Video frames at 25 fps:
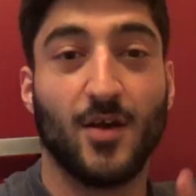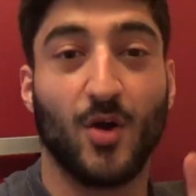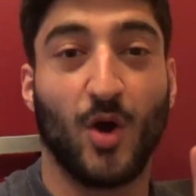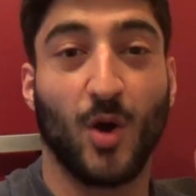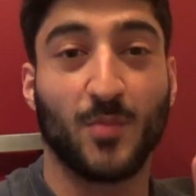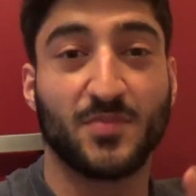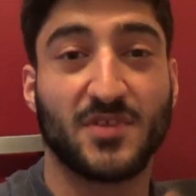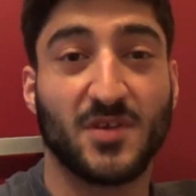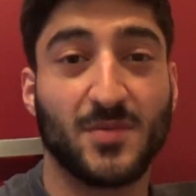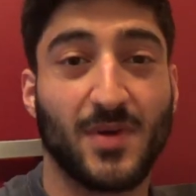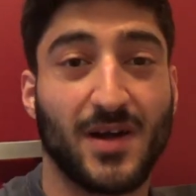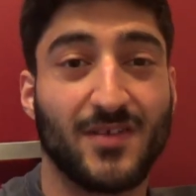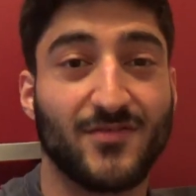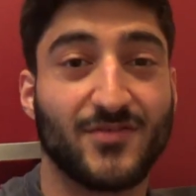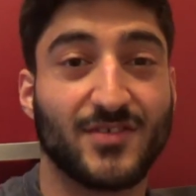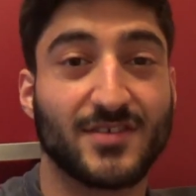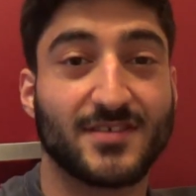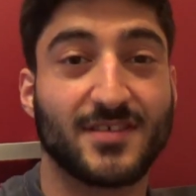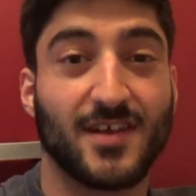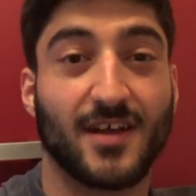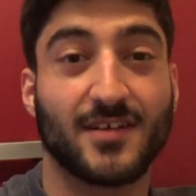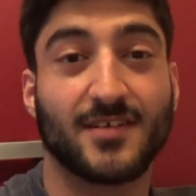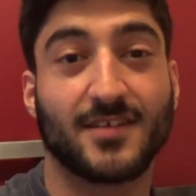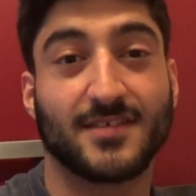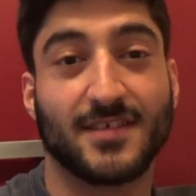Optimal würde ich
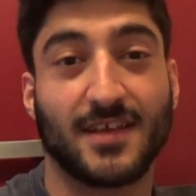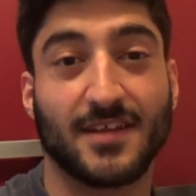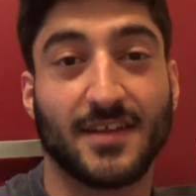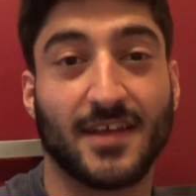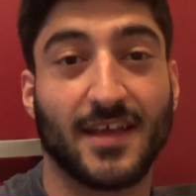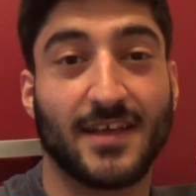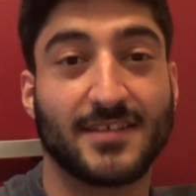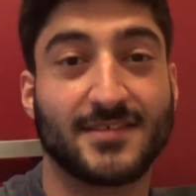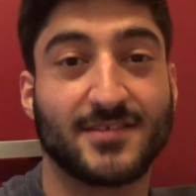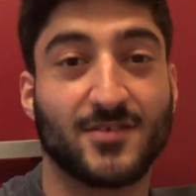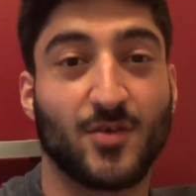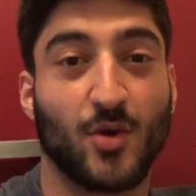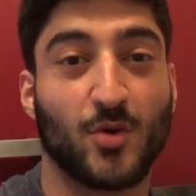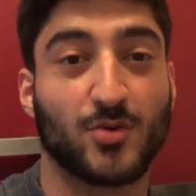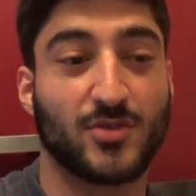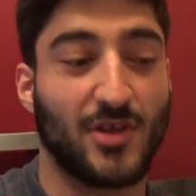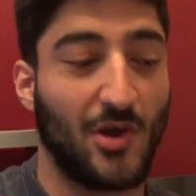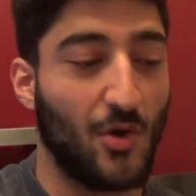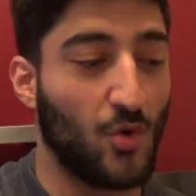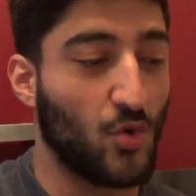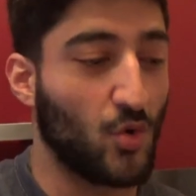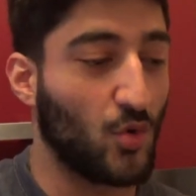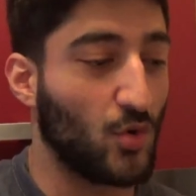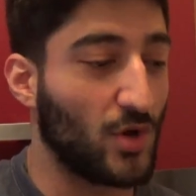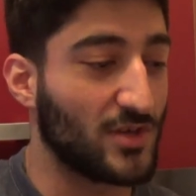sagen, das andere Essen kocht
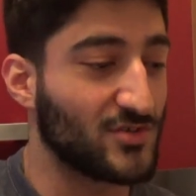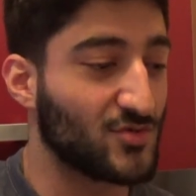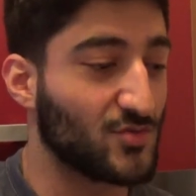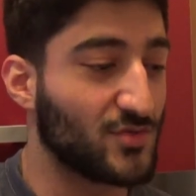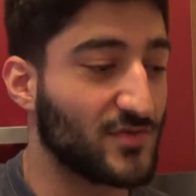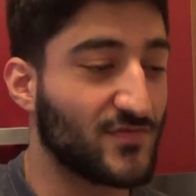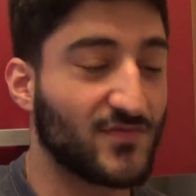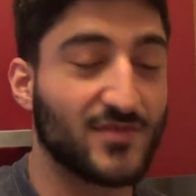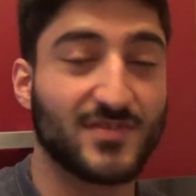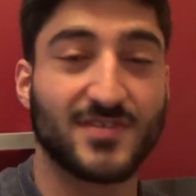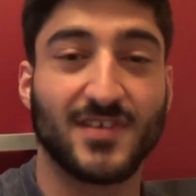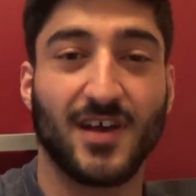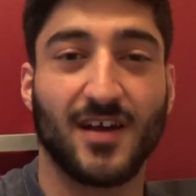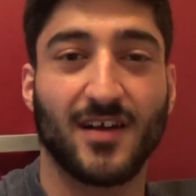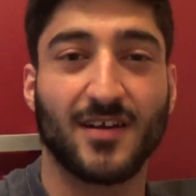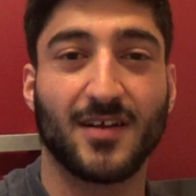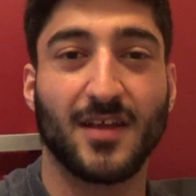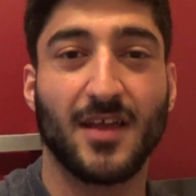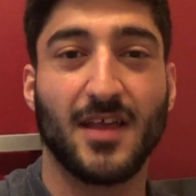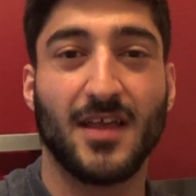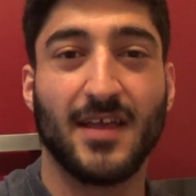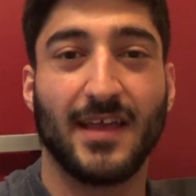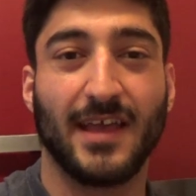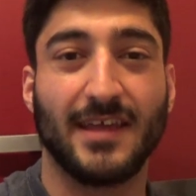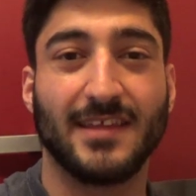auch. Also ich würde sagen,
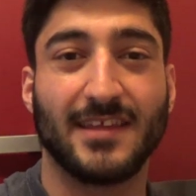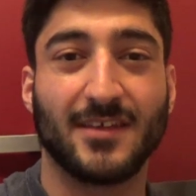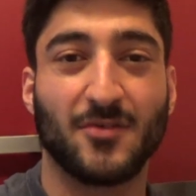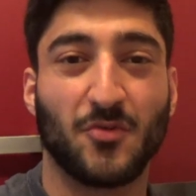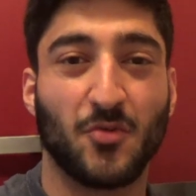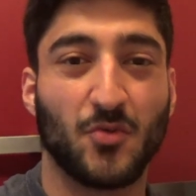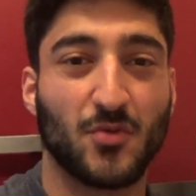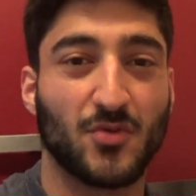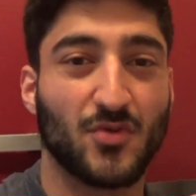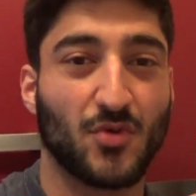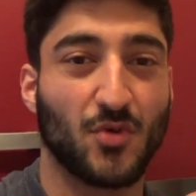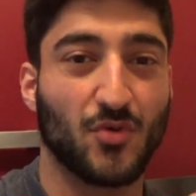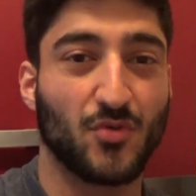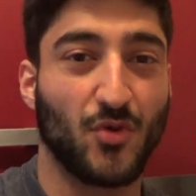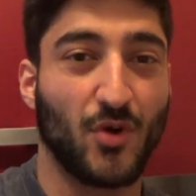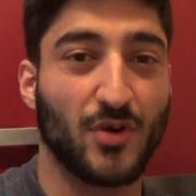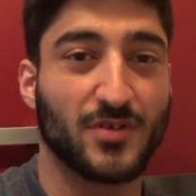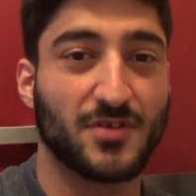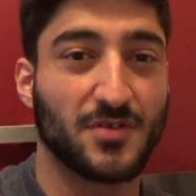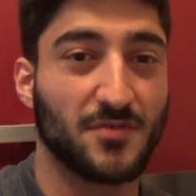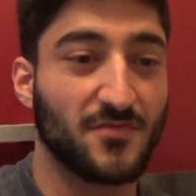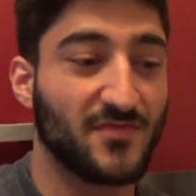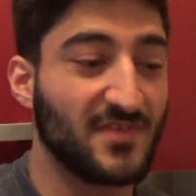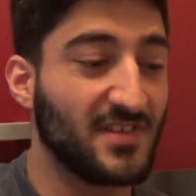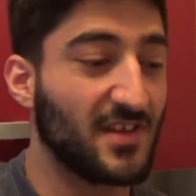Ernährung
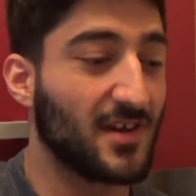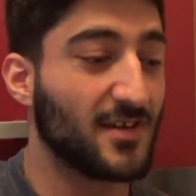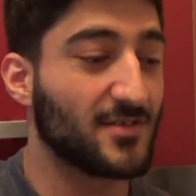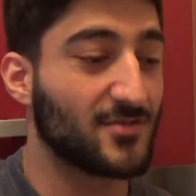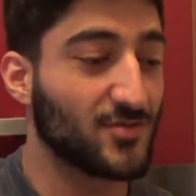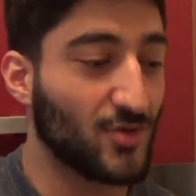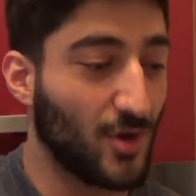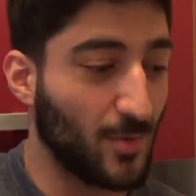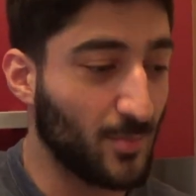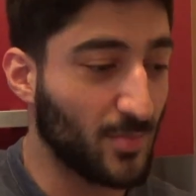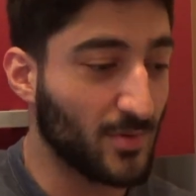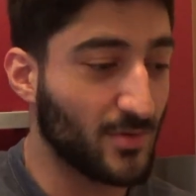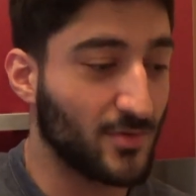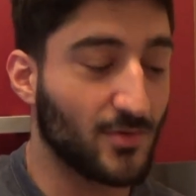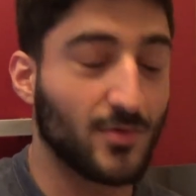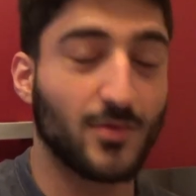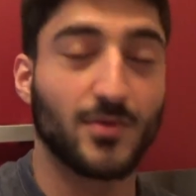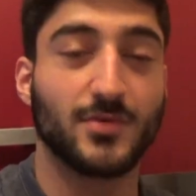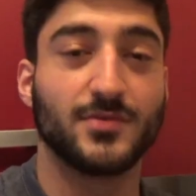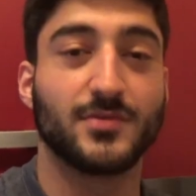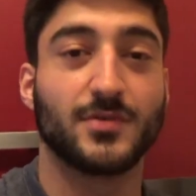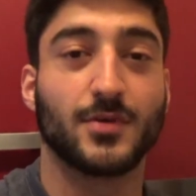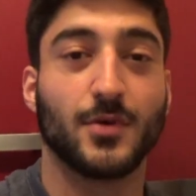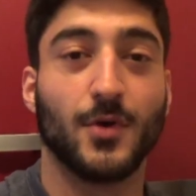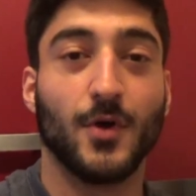heute wieder top
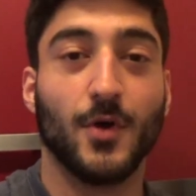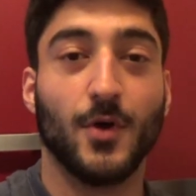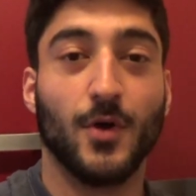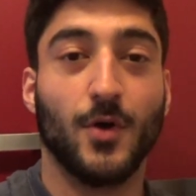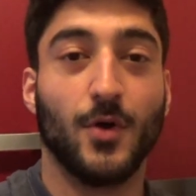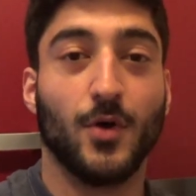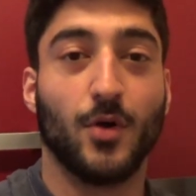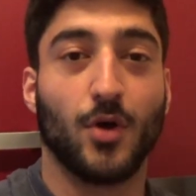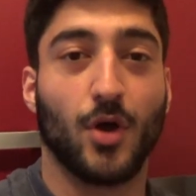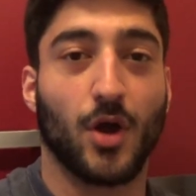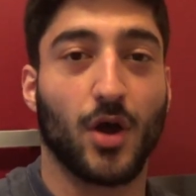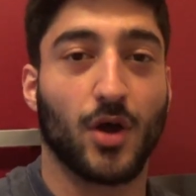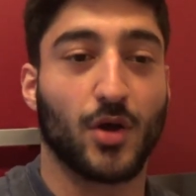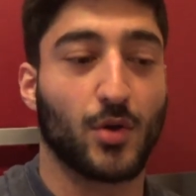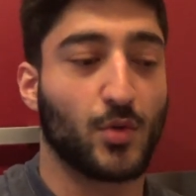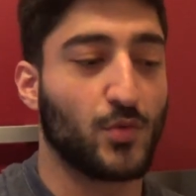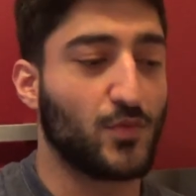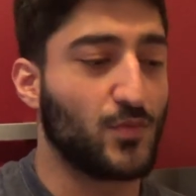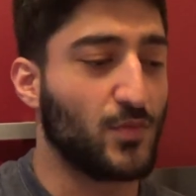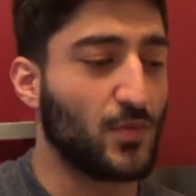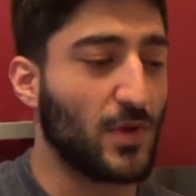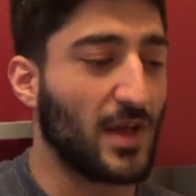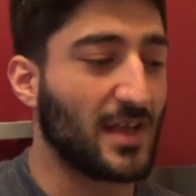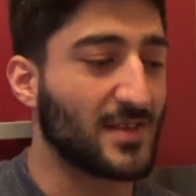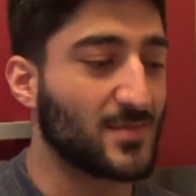und ja,
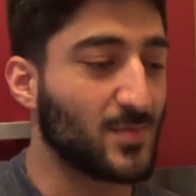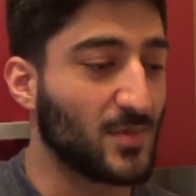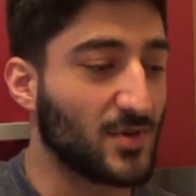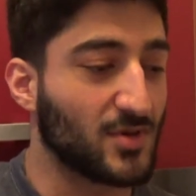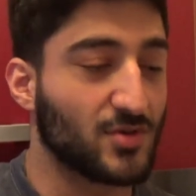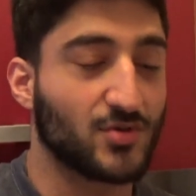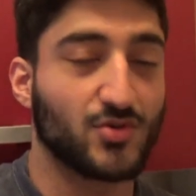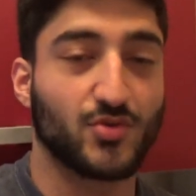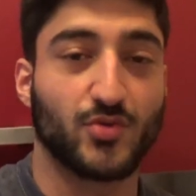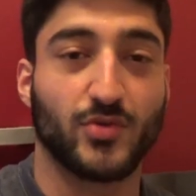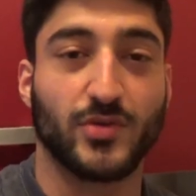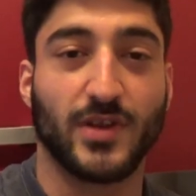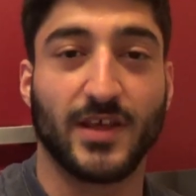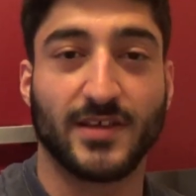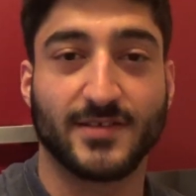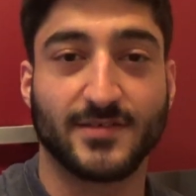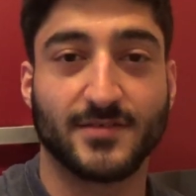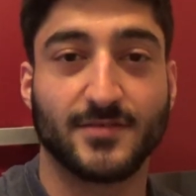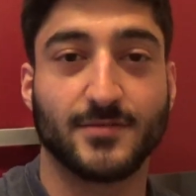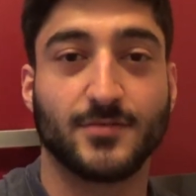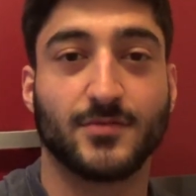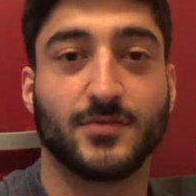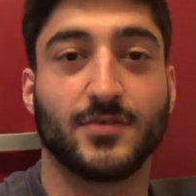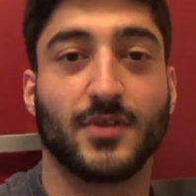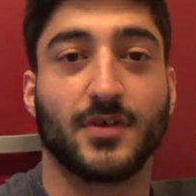erstmal schön
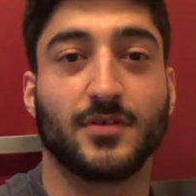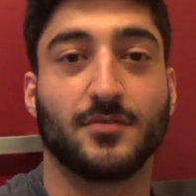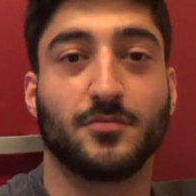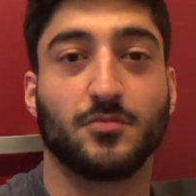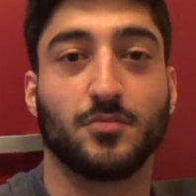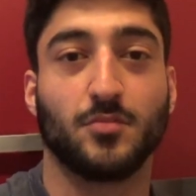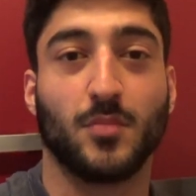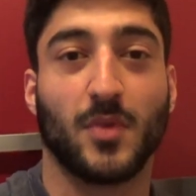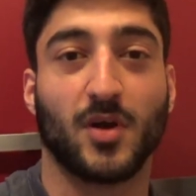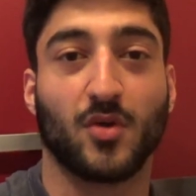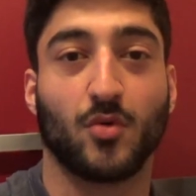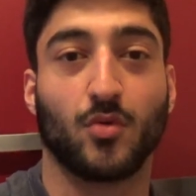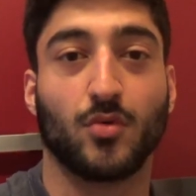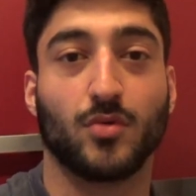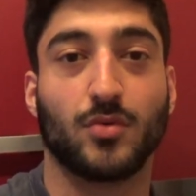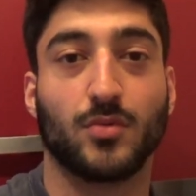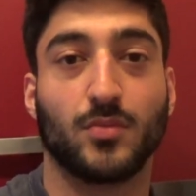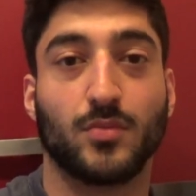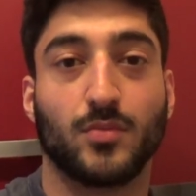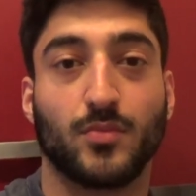essen und dann mal gucken.